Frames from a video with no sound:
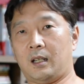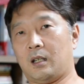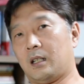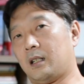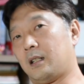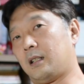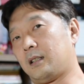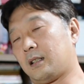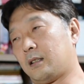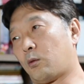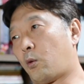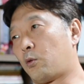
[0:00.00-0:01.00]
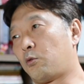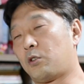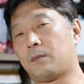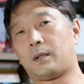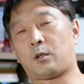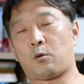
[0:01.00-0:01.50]
아그 5,
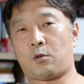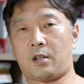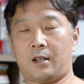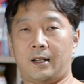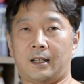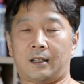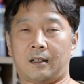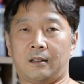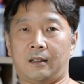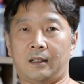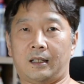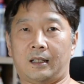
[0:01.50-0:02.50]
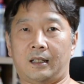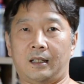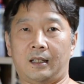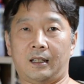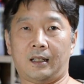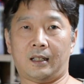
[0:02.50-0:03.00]
6년마다 교체를 해야 되는데
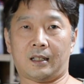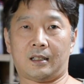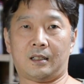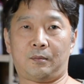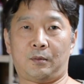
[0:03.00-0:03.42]
그